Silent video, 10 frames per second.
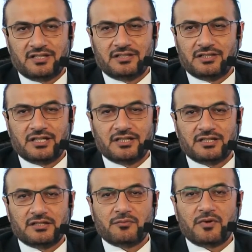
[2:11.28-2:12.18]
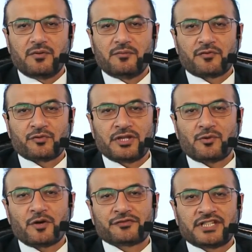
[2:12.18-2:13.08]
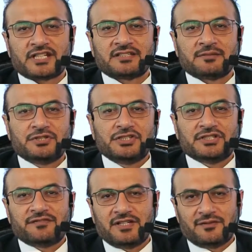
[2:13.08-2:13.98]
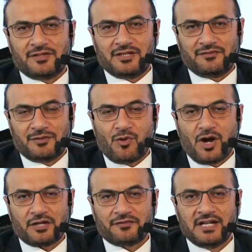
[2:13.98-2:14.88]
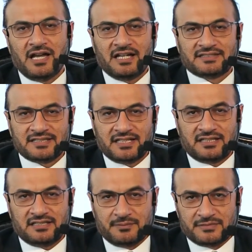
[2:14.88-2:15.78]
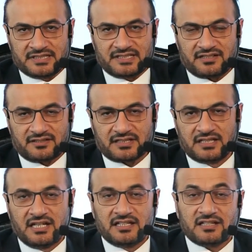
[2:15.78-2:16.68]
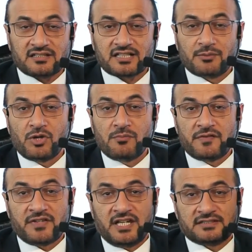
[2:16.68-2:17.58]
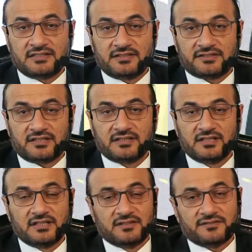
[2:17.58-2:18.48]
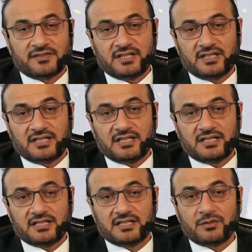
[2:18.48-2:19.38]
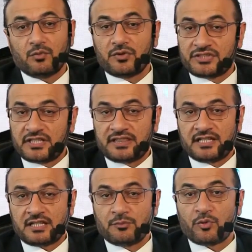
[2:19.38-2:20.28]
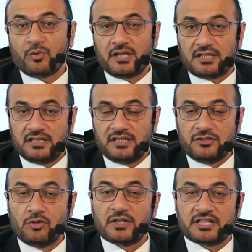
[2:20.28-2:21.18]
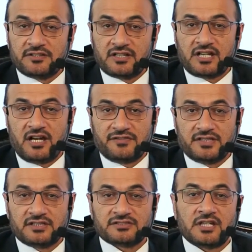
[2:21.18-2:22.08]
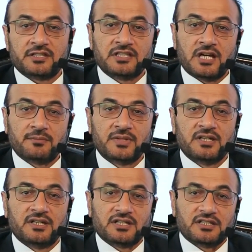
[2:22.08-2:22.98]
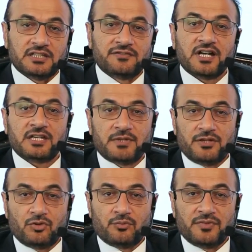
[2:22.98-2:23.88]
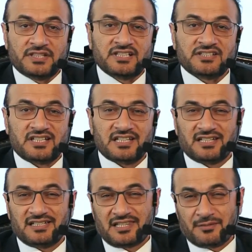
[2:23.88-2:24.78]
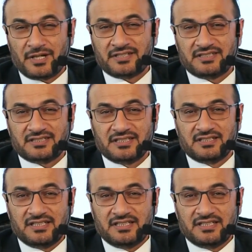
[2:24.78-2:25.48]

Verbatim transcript: آه، المفروض ان نوقف سيارتنا بعيده في المواقف حتى نبدا نتحرك الحركه مهمه في حياه الانسان ف والشيء الثالث موضوع النوم الكافي الانسان ينام كفايه من النوم محتاج على الاقل ثمان